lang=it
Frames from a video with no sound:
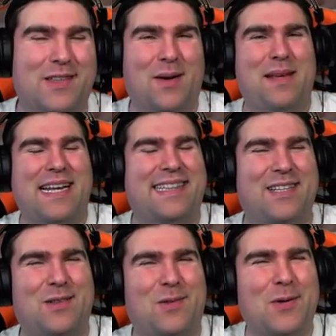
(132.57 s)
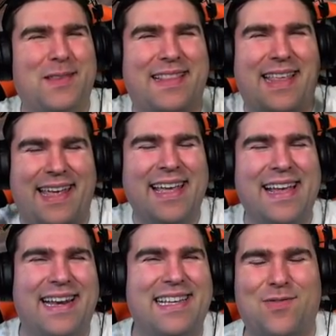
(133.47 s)
terminate tutte
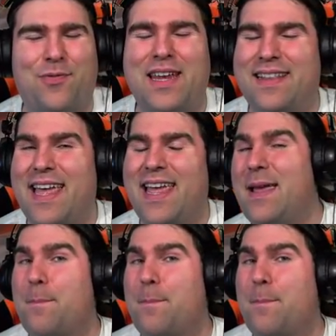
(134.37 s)
le sfide e